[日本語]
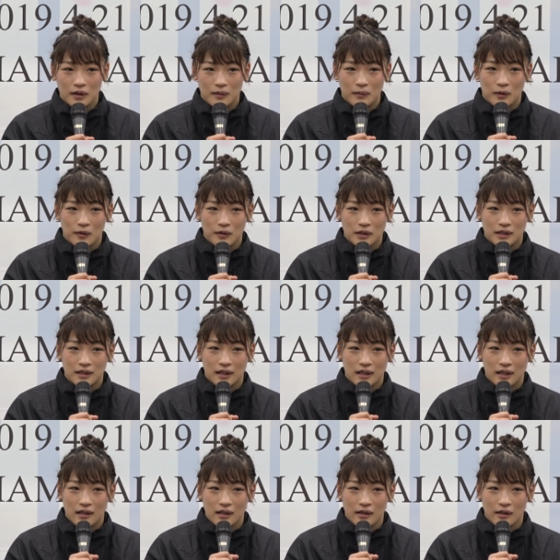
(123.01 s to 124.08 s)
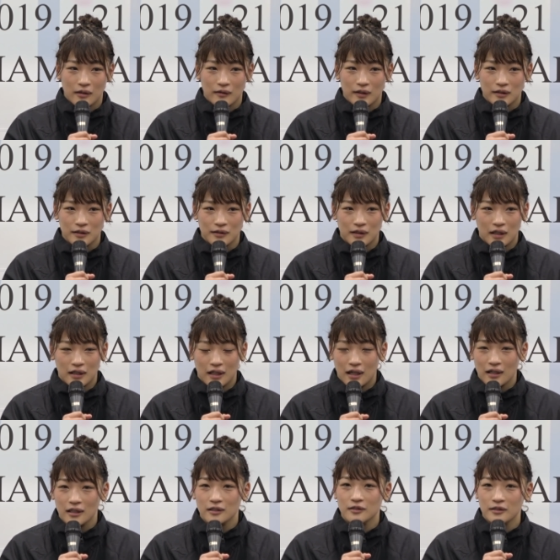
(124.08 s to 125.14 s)
でも試合間隔はそんなに
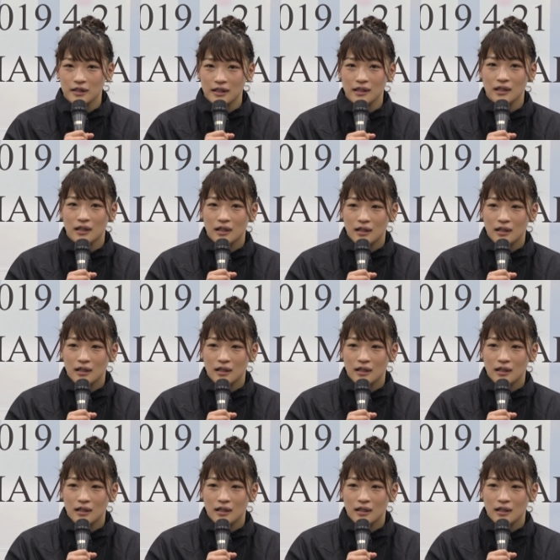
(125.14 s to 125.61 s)
空けずに